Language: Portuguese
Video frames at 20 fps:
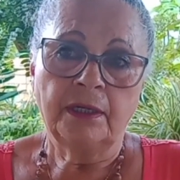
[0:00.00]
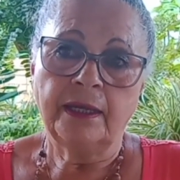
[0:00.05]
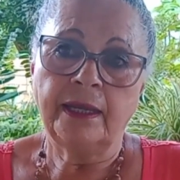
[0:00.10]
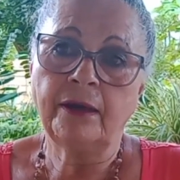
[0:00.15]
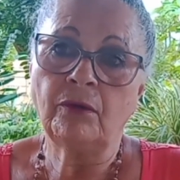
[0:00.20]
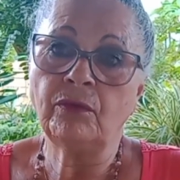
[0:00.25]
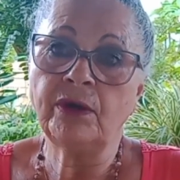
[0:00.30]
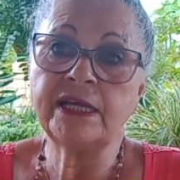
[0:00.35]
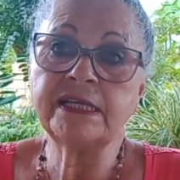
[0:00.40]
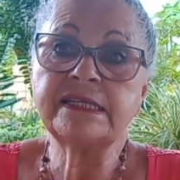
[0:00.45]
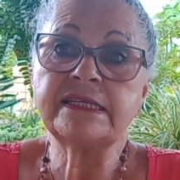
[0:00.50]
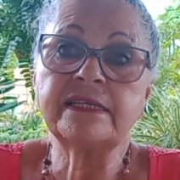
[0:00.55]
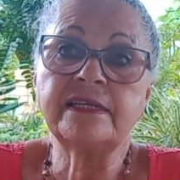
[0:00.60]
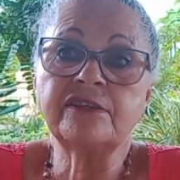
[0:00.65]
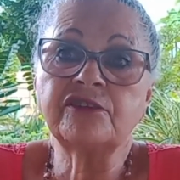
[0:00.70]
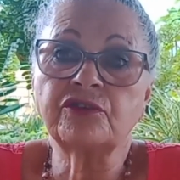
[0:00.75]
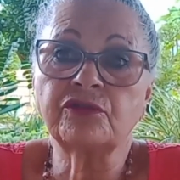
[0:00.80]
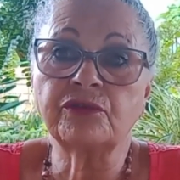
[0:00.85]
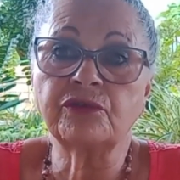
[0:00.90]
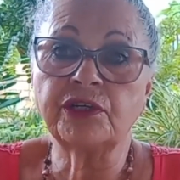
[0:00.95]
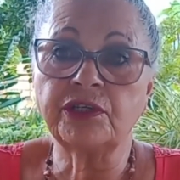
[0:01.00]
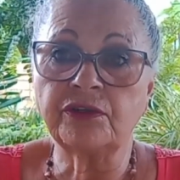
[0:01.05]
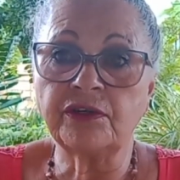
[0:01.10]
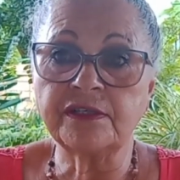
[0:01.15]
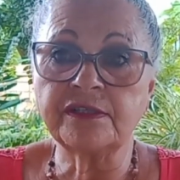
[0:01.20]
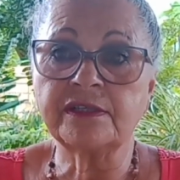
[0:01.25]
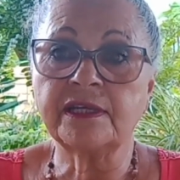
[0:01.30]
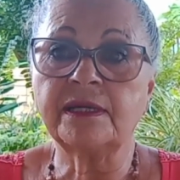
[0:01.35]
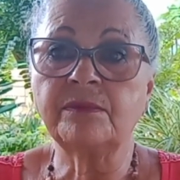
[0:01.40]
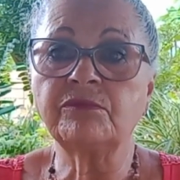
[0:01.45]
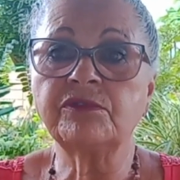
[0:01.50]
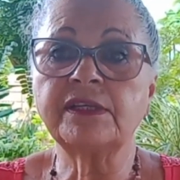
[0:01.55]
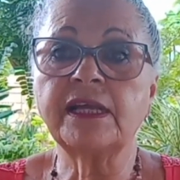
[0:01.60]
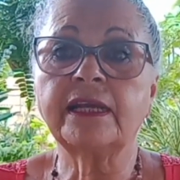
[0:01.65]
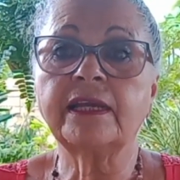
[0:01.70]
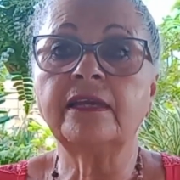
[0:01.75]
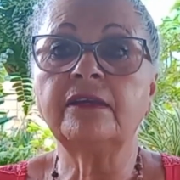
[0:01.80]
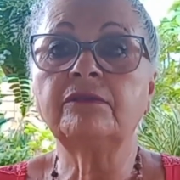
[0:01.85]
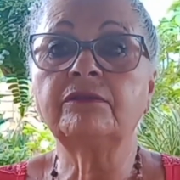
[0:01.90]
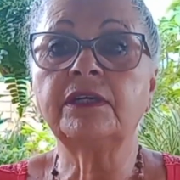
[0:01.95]
É um registro que nós temos
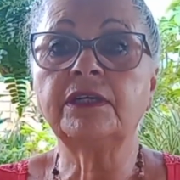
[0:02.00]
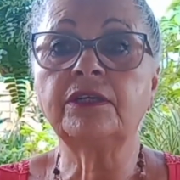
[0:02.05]
daquilo